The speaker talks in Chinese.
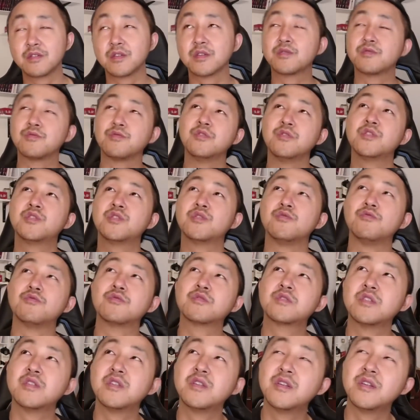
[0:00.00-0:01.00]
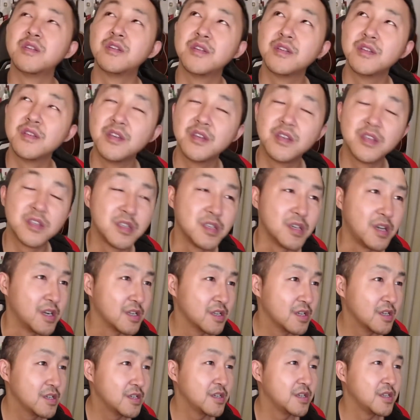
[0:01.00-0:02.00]
随手这一
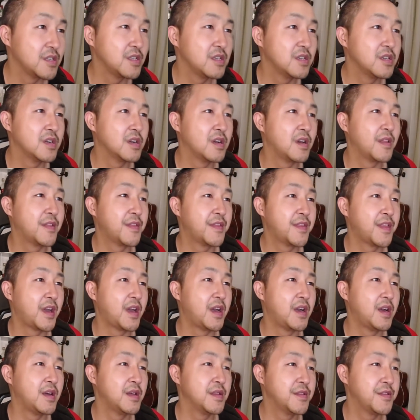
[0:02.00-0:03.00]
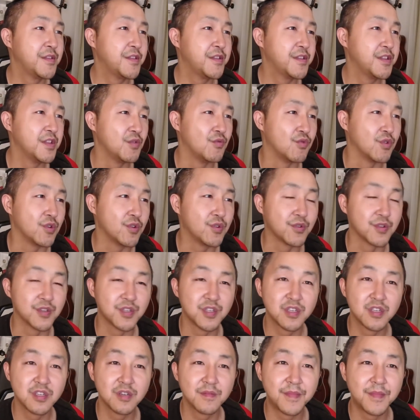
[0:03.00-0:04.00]
想，这是一二三四五六
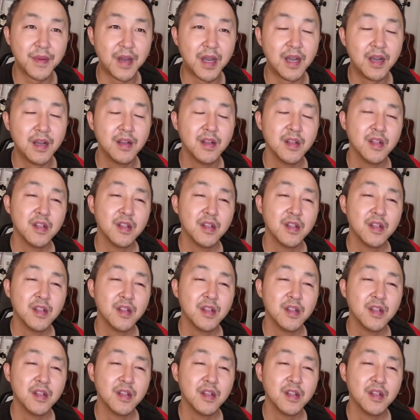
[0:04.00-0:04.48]
七八